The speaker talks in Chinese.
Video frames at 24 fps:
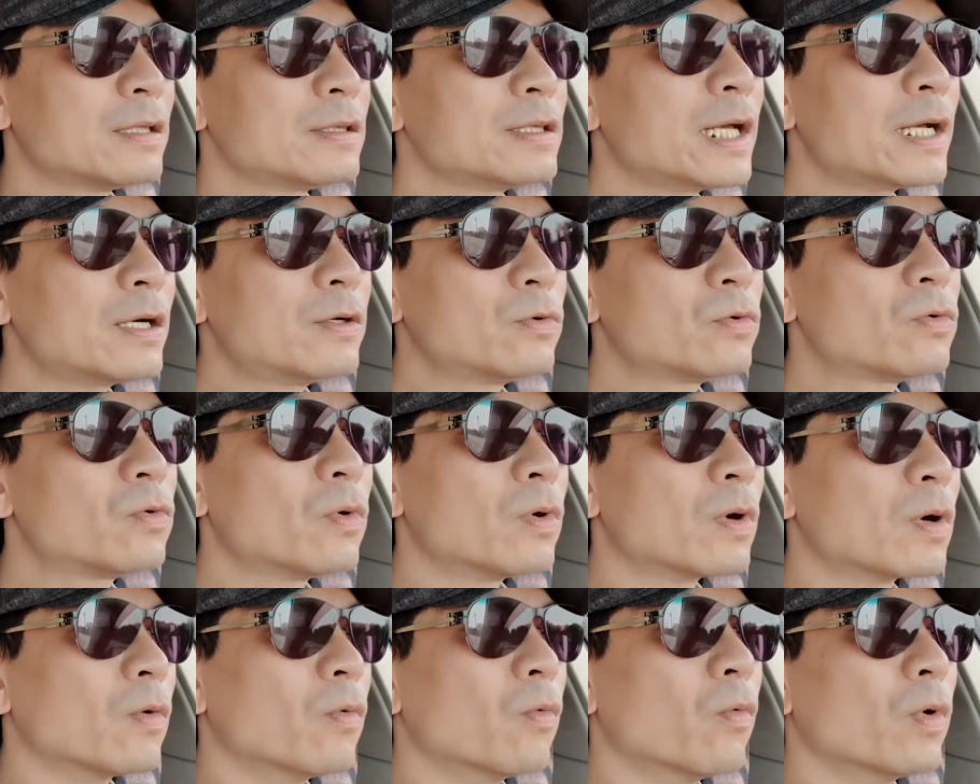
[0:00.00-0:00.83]
那如
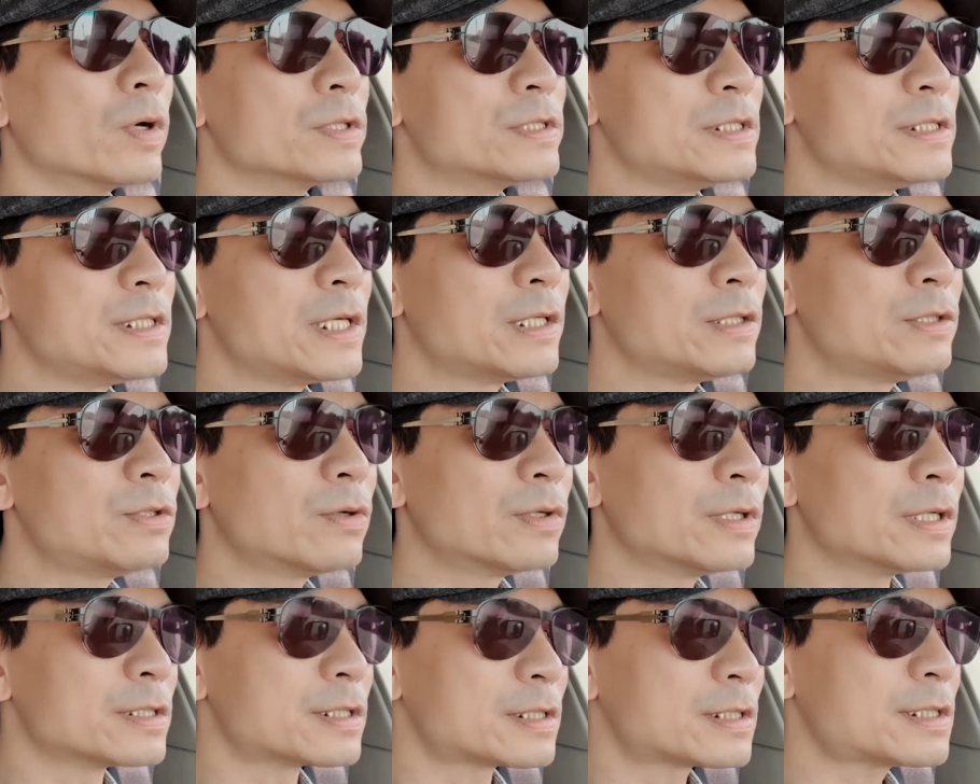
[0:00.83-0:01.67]
果我今天
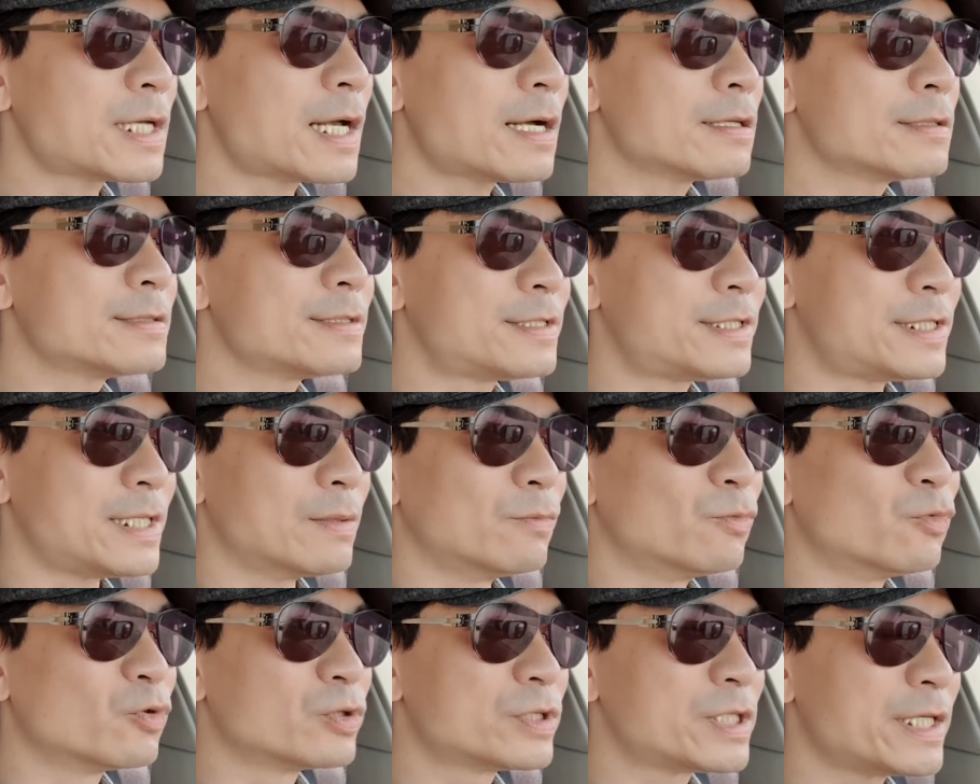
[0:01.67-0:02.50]
用了上节
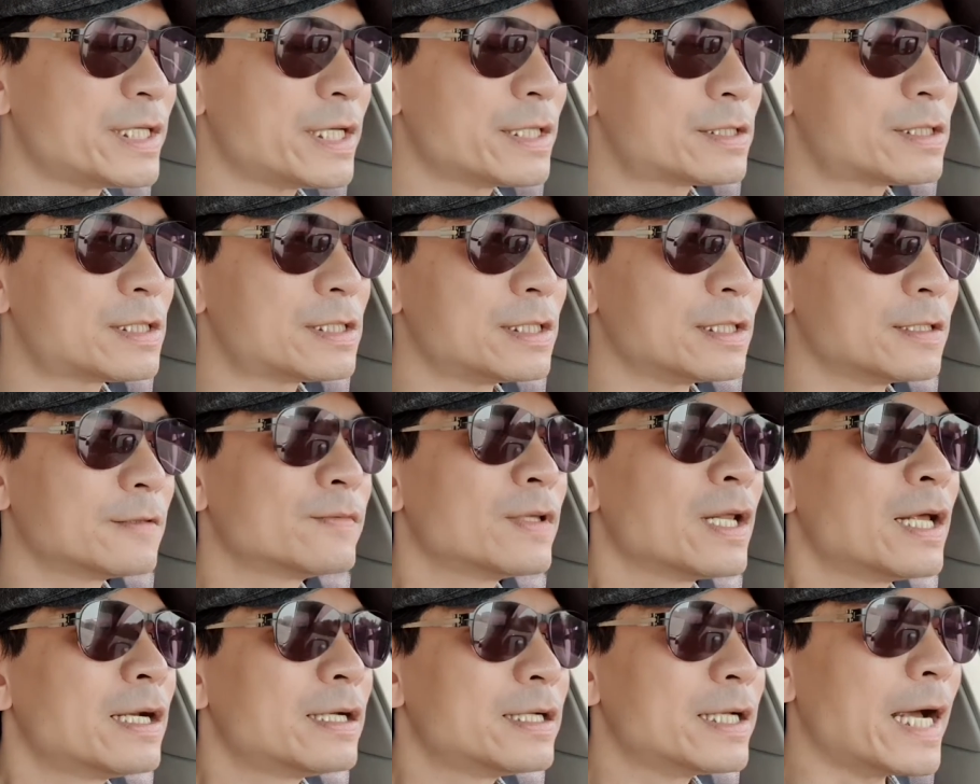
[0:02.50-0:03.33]
目这件事情
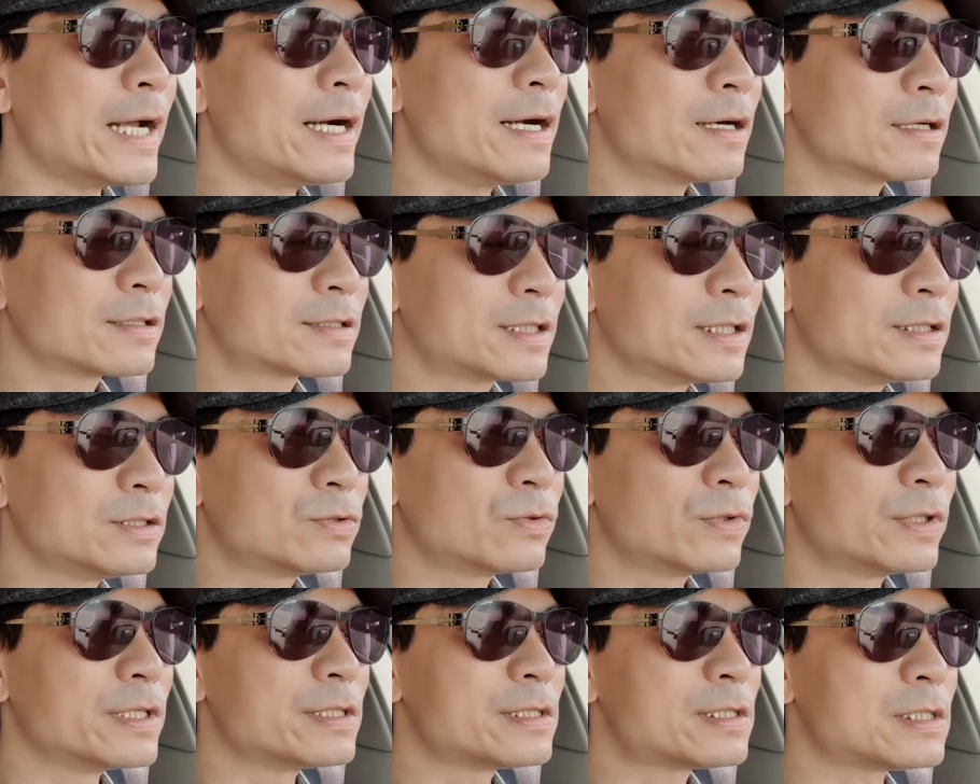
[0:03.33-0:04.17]
来让更
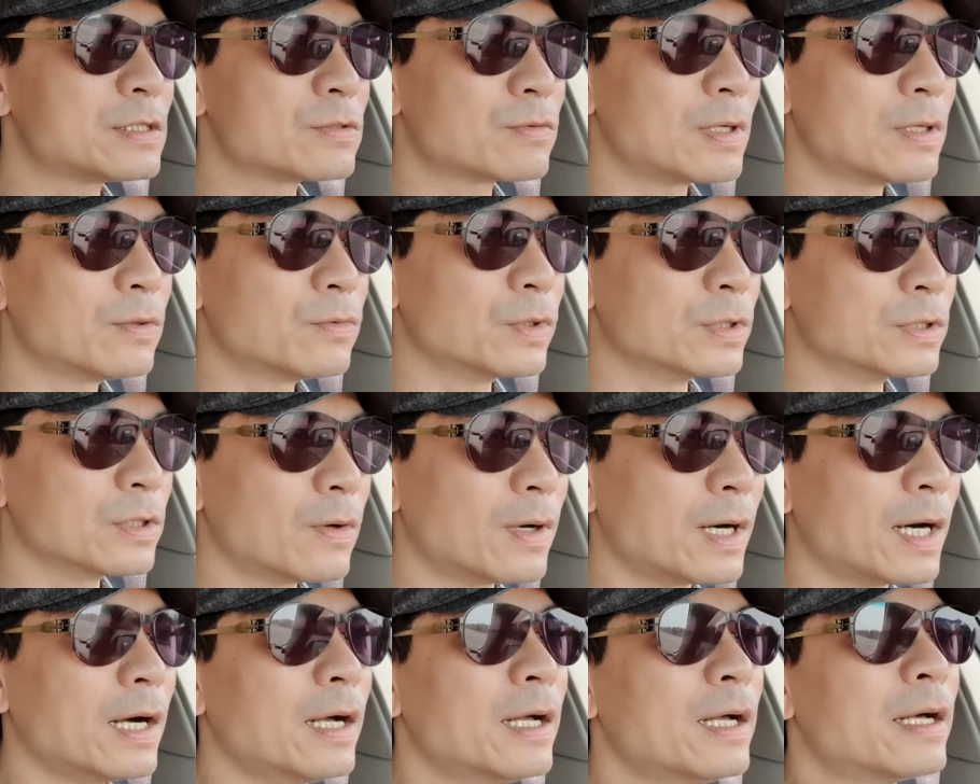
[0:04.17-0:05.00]
多人喜欢我的
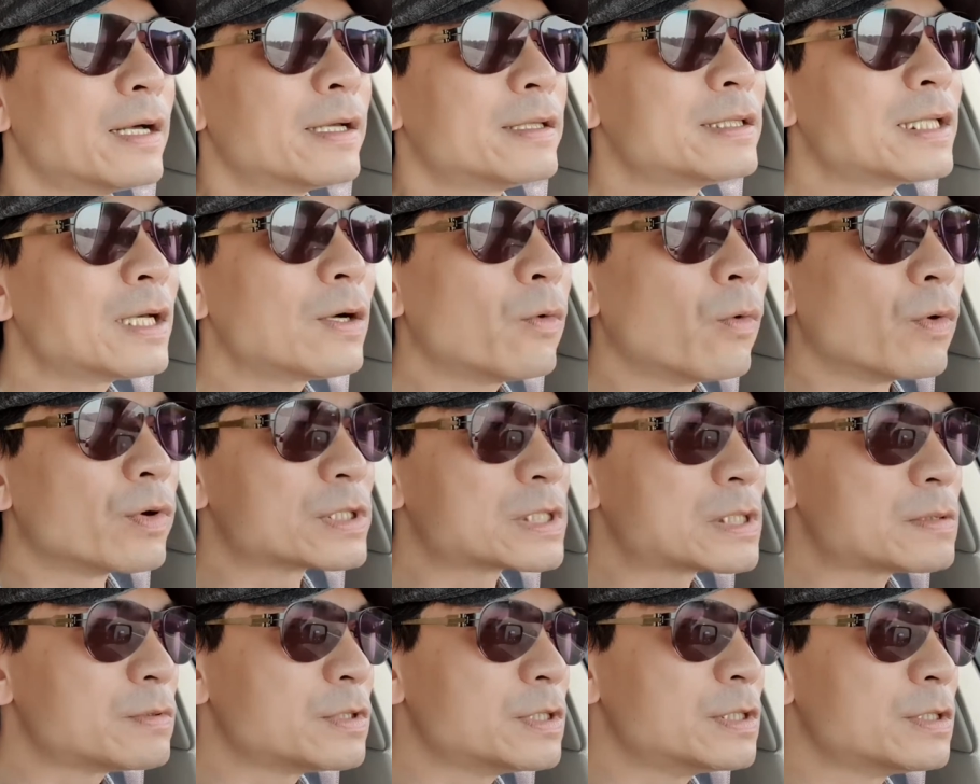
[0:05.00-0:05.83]
话，那我
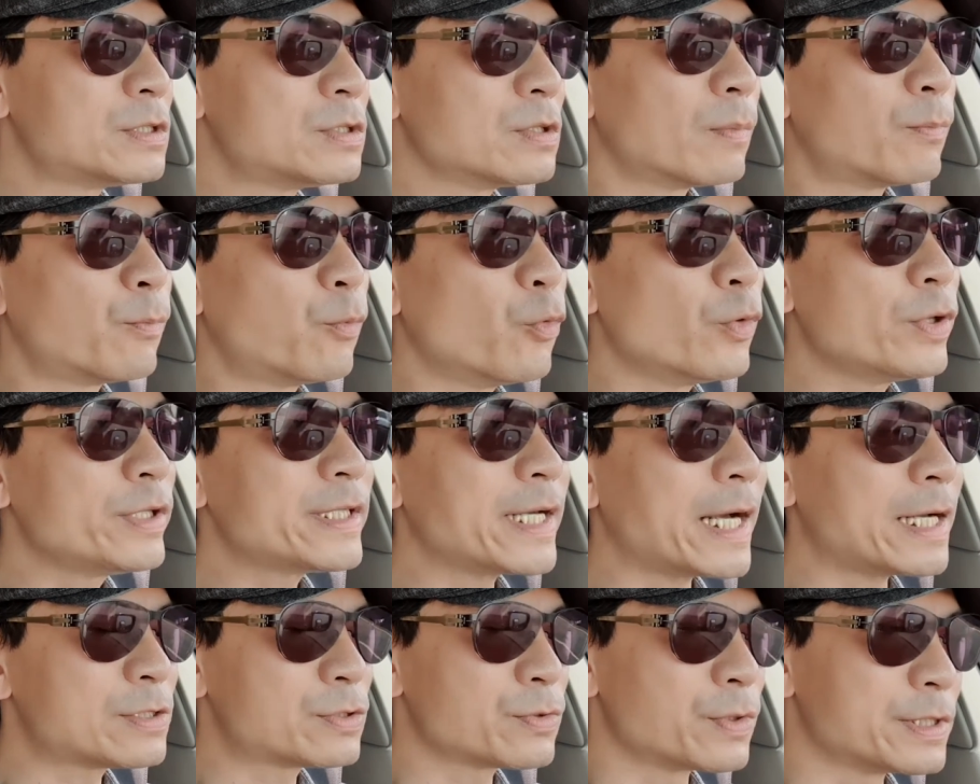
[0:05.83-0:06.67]
是不是就不应
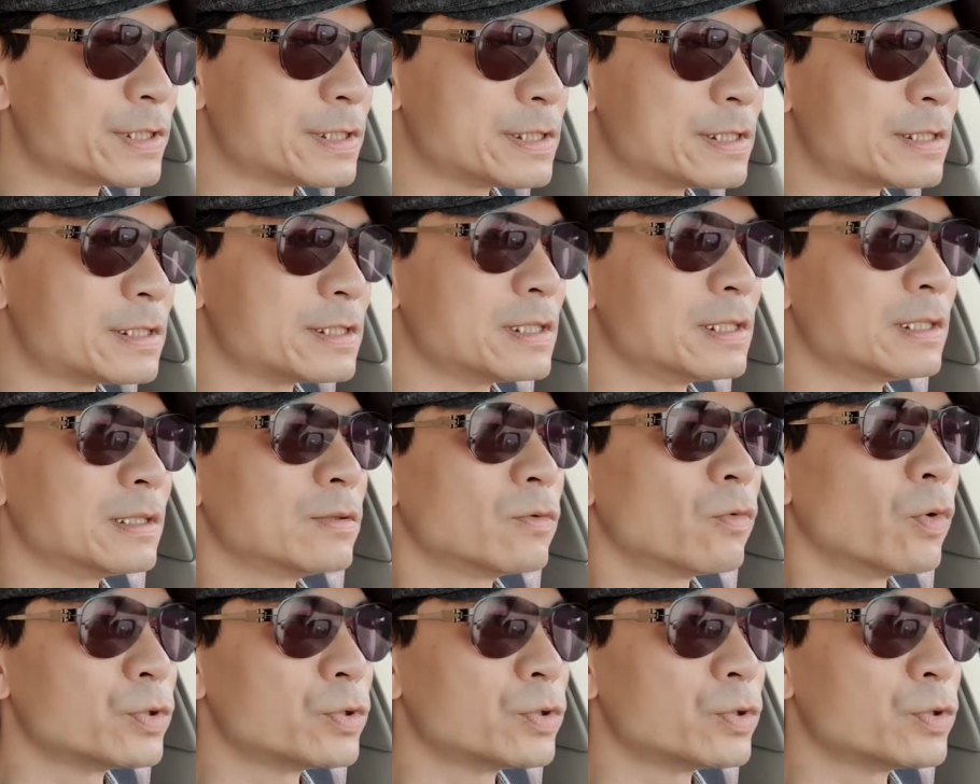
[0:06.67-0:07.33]
该做自己了？